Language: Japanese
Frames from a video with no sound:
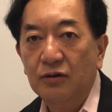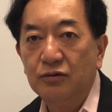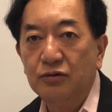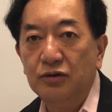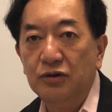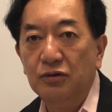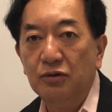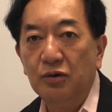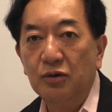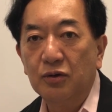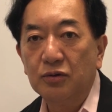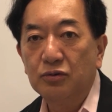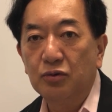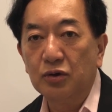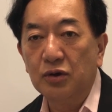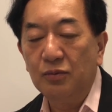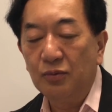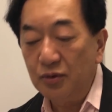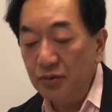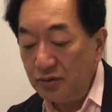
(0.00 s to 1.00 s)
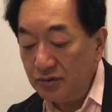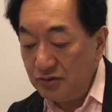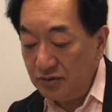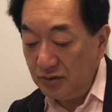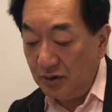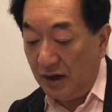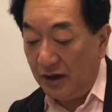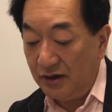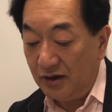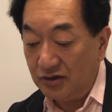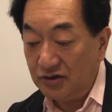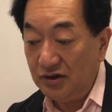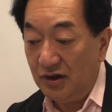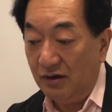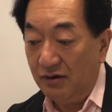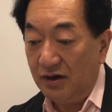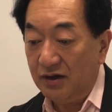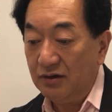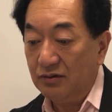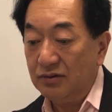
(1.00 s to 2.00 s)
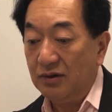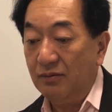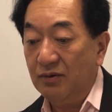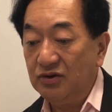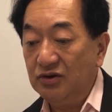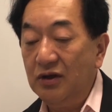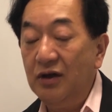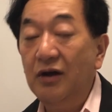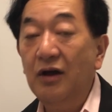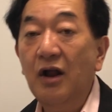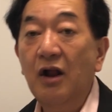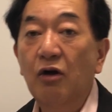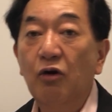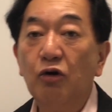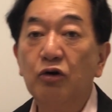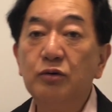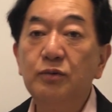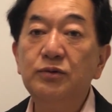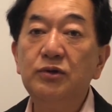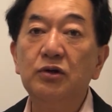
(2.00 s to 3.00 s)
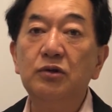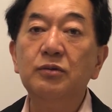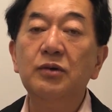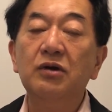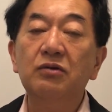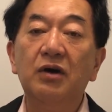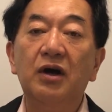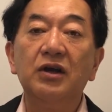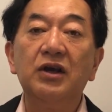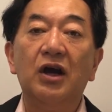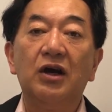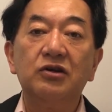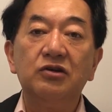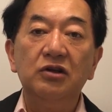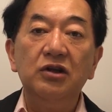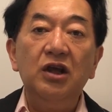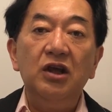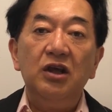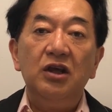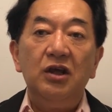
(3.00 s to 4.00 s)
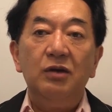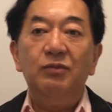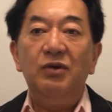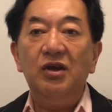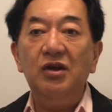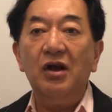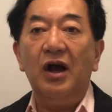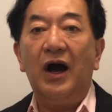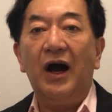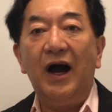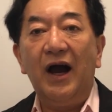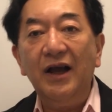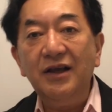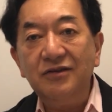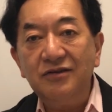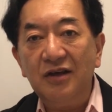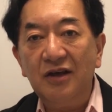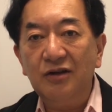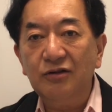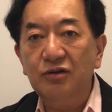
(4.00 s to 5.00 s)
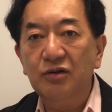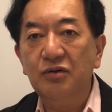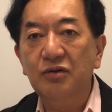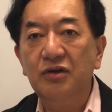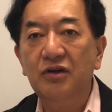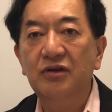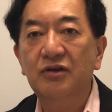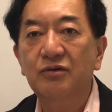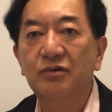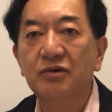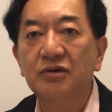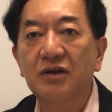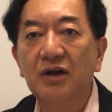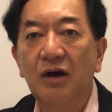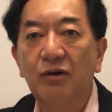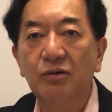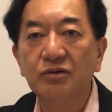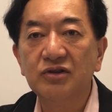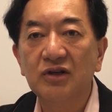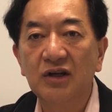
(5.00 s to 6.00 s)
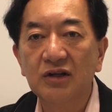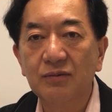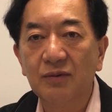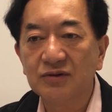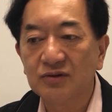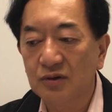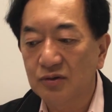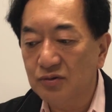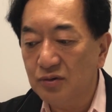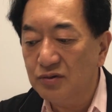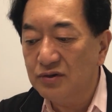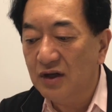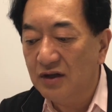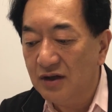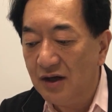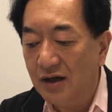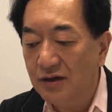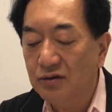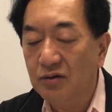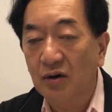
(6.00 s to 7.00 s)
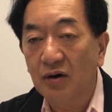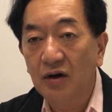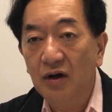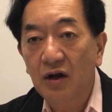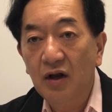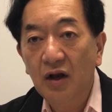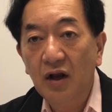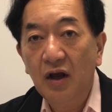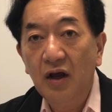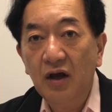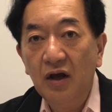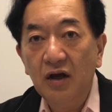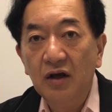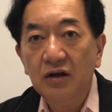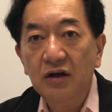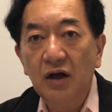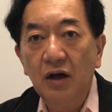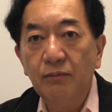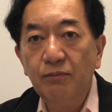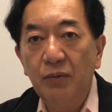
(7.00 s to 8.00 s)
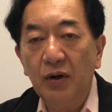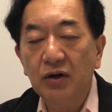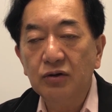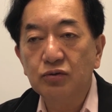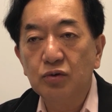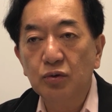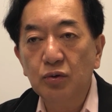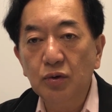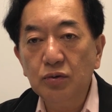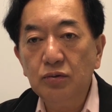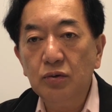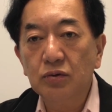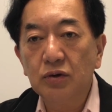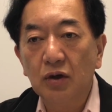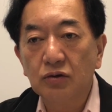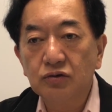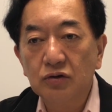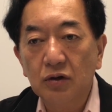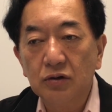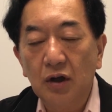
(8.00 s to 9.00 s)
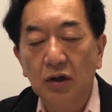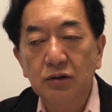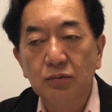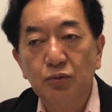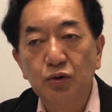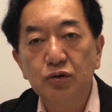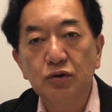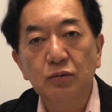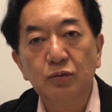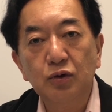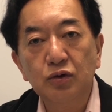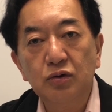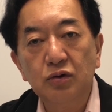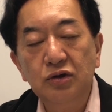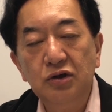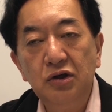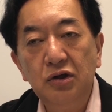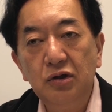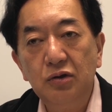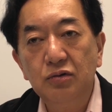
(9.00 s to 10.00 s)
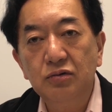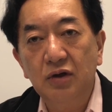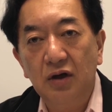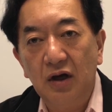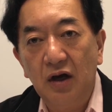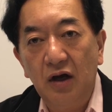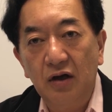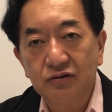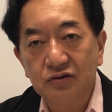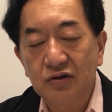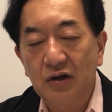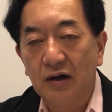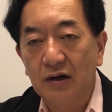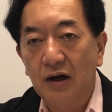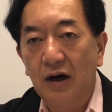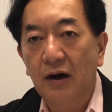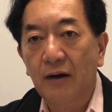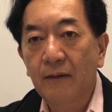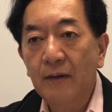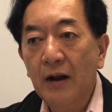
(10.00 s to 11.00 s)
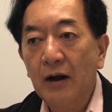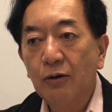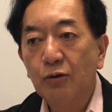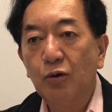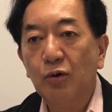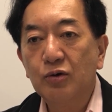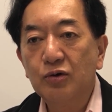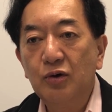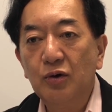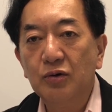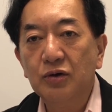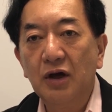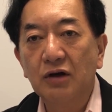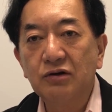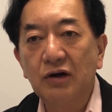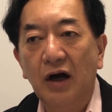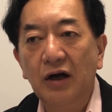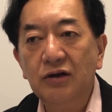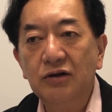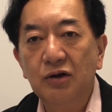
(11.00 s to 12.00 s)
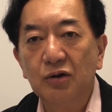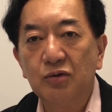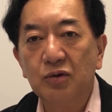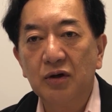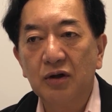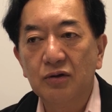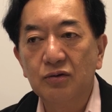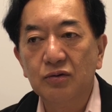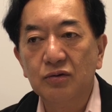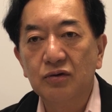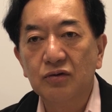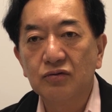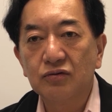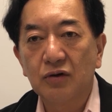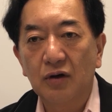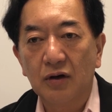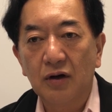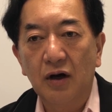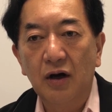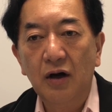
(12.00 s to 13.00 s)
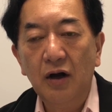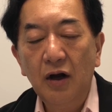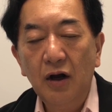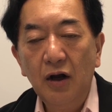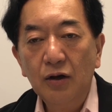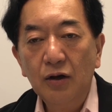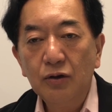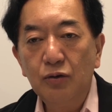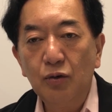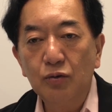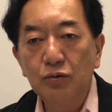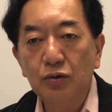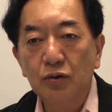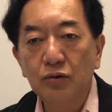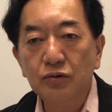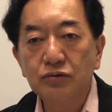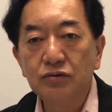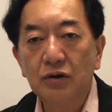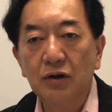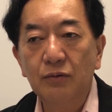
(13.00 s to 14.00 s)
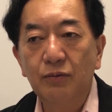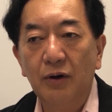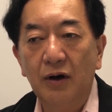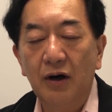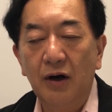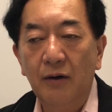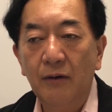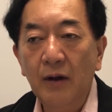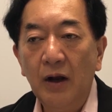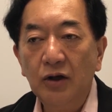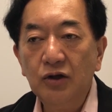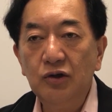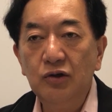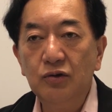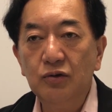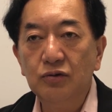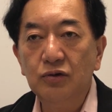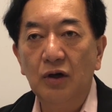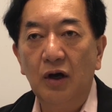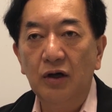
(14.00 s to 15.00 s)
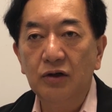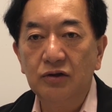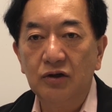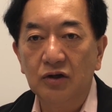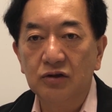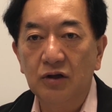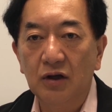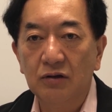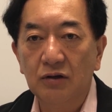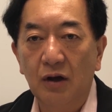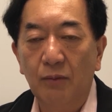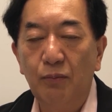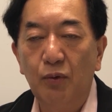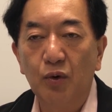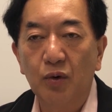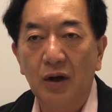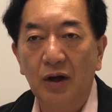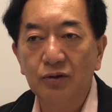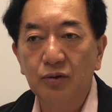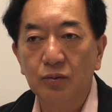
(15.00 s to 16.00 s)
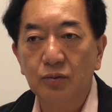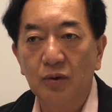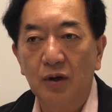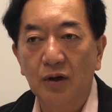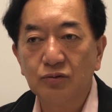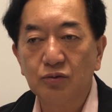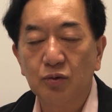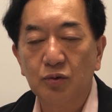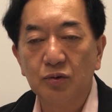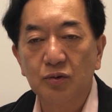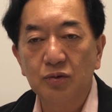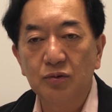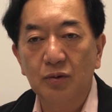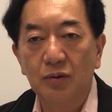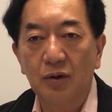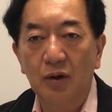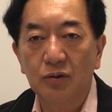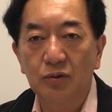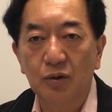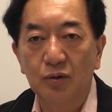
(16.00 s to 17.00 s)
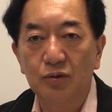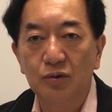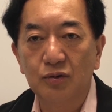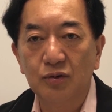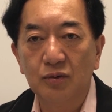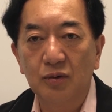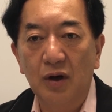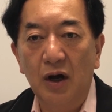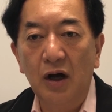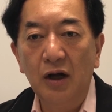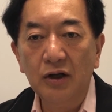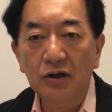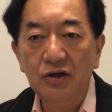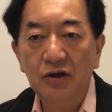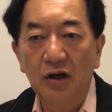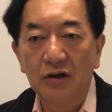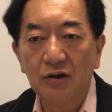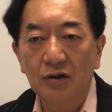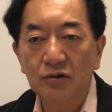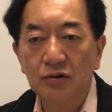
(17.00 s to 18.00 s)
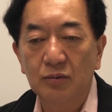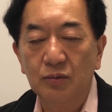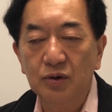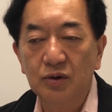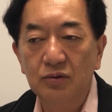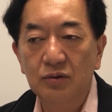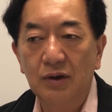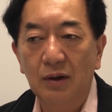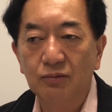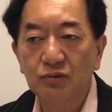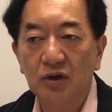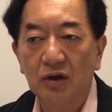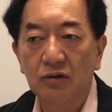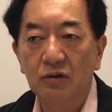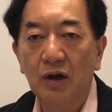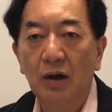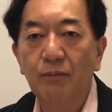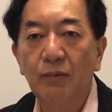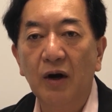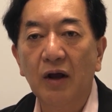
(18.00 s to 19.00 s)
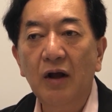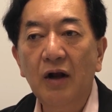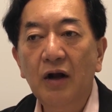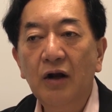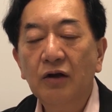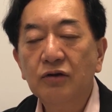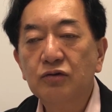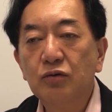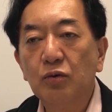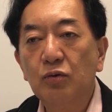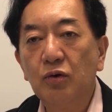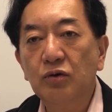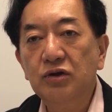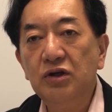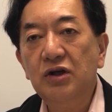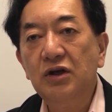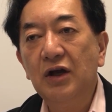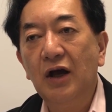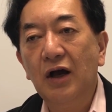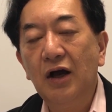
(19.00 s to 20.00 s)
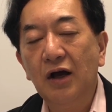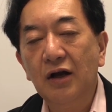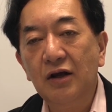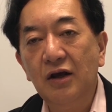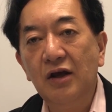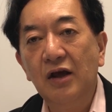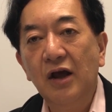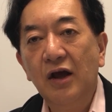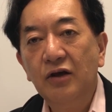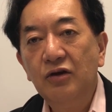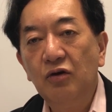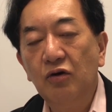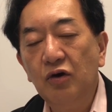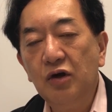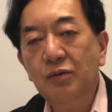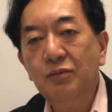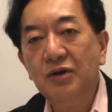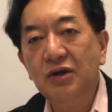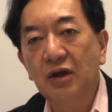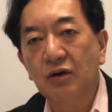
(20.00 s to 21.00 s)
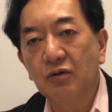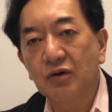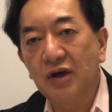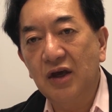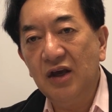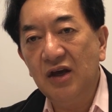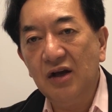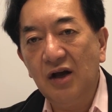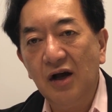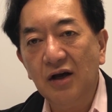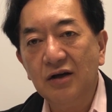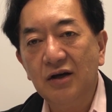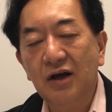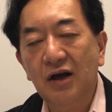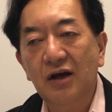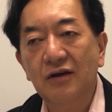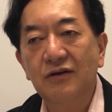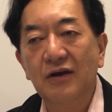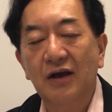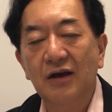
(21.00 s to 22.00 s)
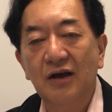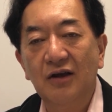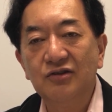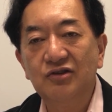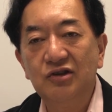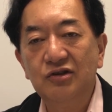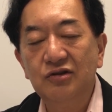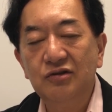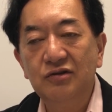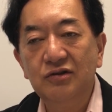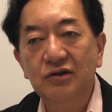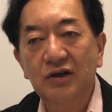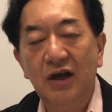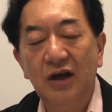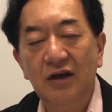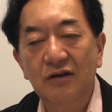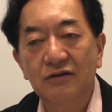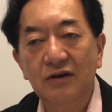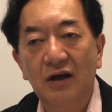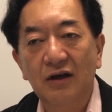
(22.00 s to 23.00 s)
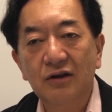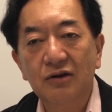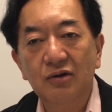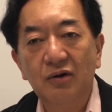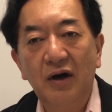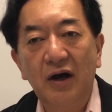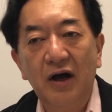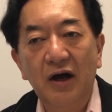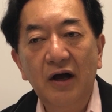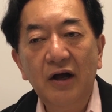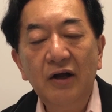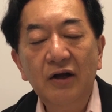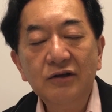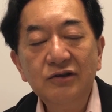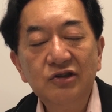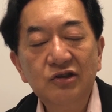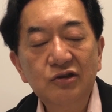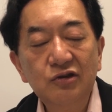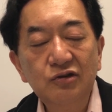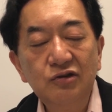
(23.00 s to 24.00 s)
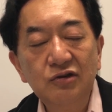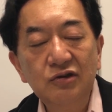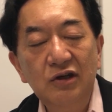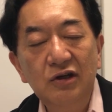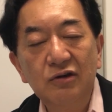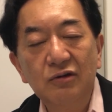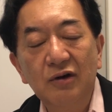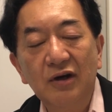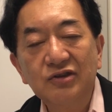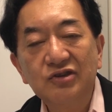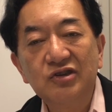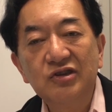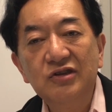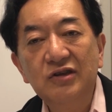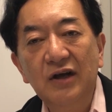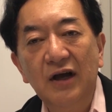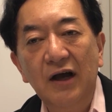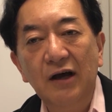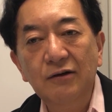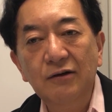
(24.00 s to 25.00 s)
国を取り戻す話なわけでございますね北部同盟は逆に移民排斥というふうに日本では報じられてますけどそうじゃないと。やっぱりその人たちがだってもともと EU ですから国境なく入ってこれるんですから極論すれば EU に入ってきたようなポーランドとかそこの人だって来るのが嫌な人もいるかもしれないけどやっぱりそこにやはり良い意味での計画経済や自由経済とは自由主義とは違